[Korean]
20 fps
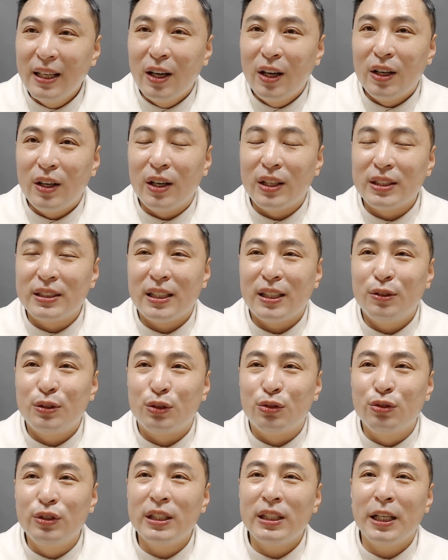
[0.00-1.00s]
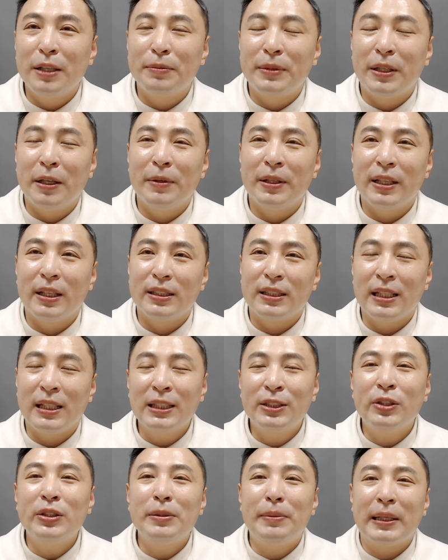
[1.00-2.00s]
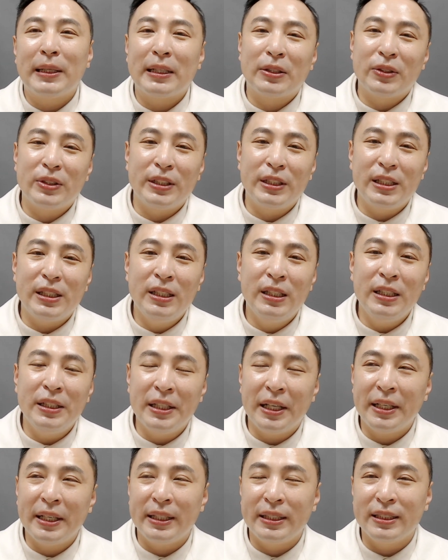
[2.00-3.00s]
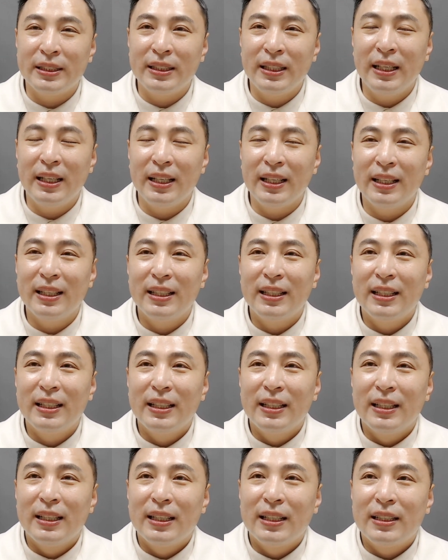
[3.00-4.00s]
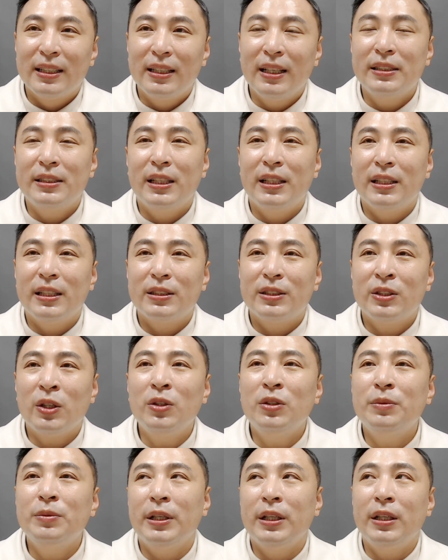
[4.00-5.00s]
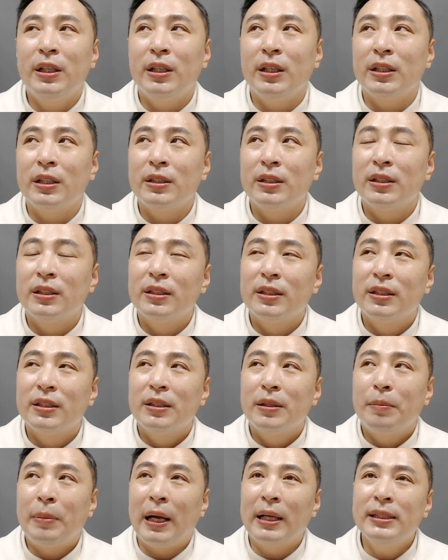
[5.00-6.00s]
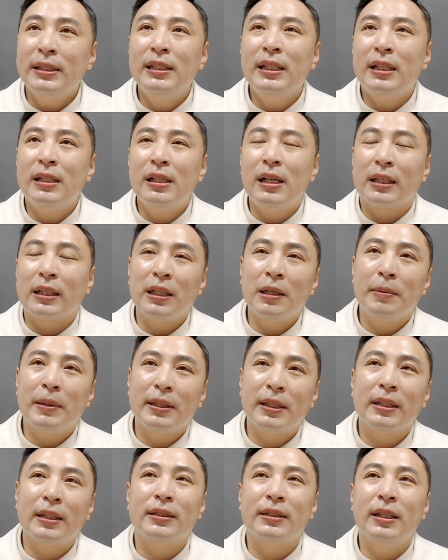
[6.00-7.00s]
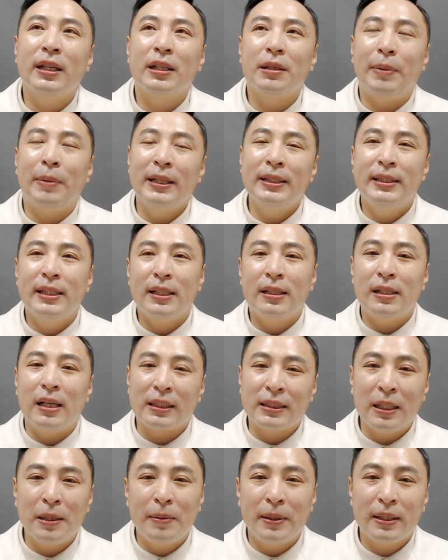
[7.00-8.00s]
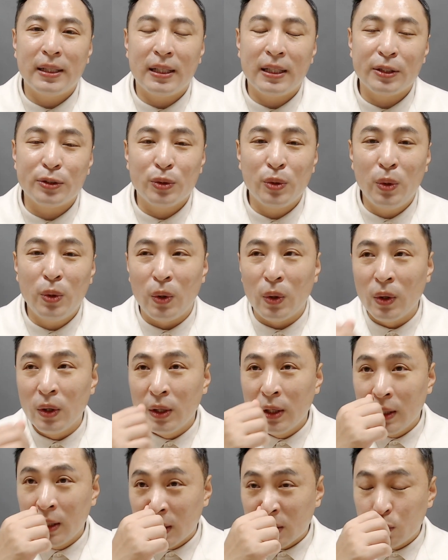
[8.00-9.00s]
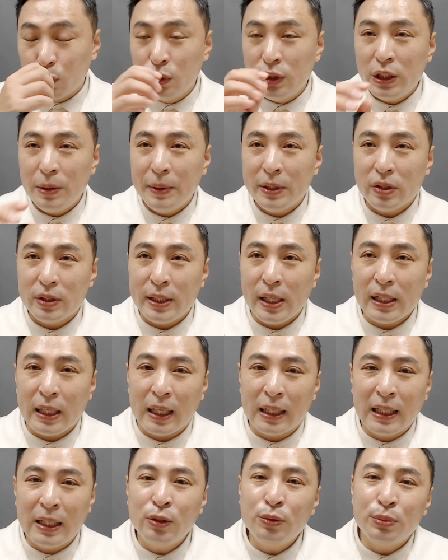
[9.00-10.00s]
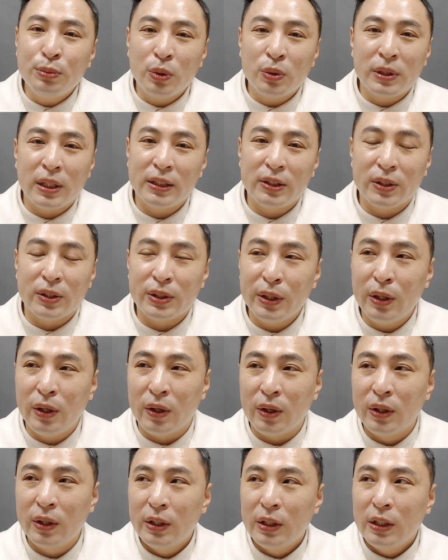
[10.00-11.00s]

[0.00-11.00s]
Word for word: 아, 제가 우리 중개사님 때문에 상처를 받았던 일이 하나 있는데, 네, 이제 처음에 반지하를 낙찰받았는데 그 반지하를 낙찰받아가지고 우리 집에서 제일 가까운 부동산이었어요.